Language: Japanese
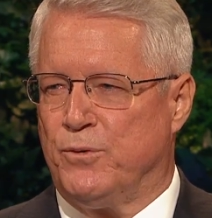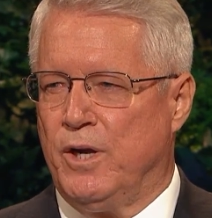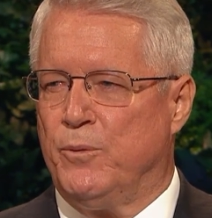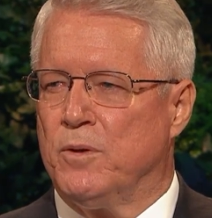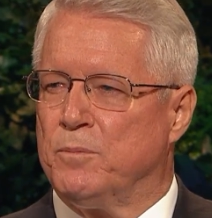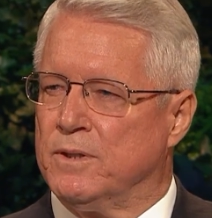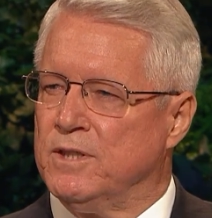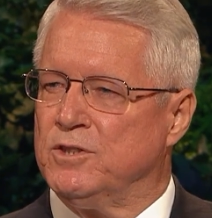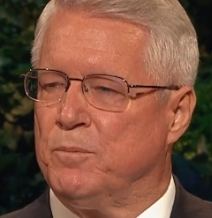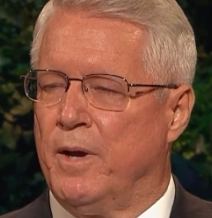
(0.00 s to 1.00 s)
例に
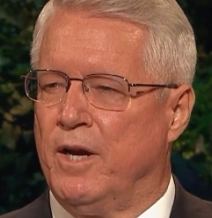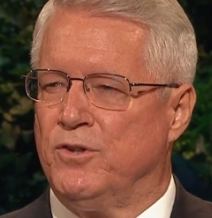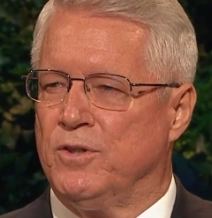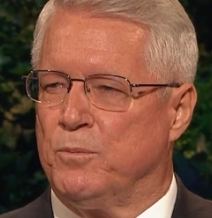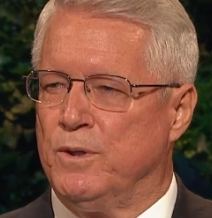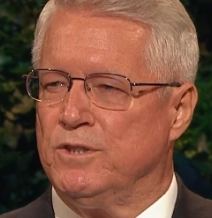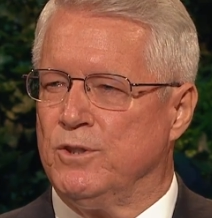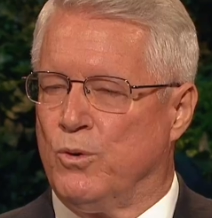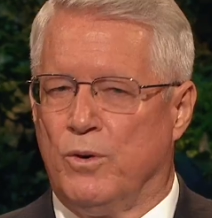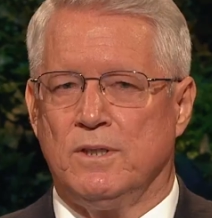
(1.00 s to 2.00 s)
も構造
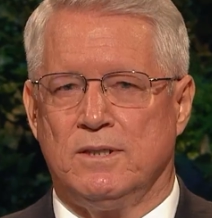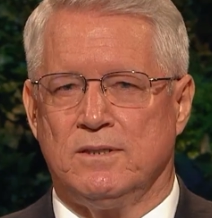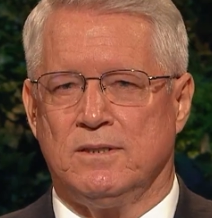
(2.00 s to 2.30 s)
上の弱